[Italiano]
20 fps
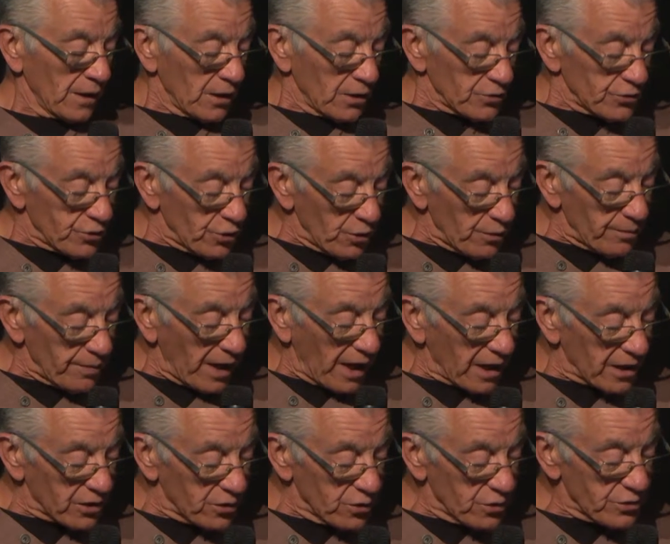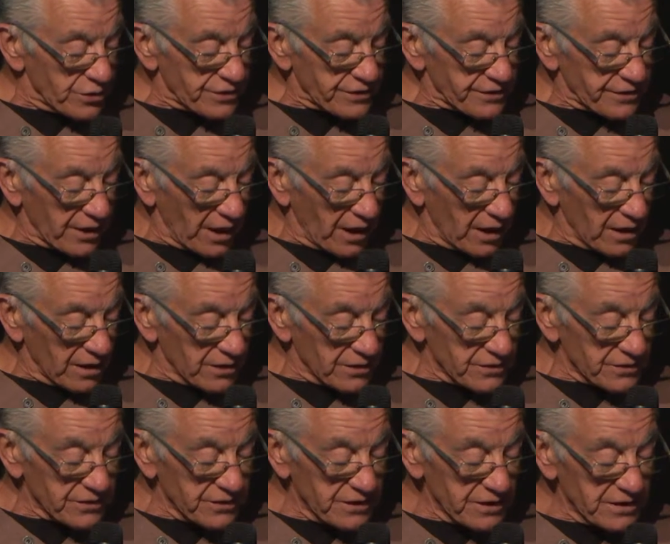Dopo a
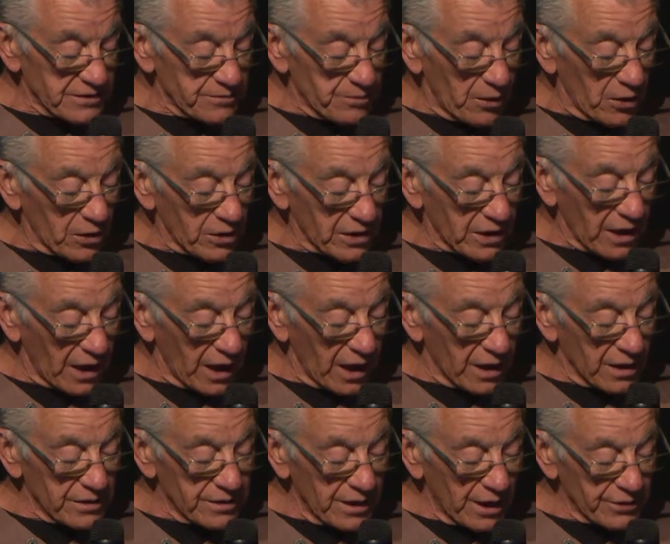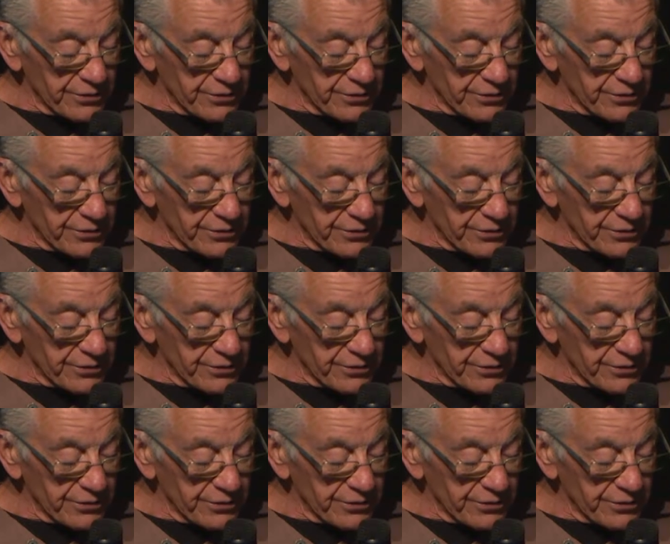si sbocca in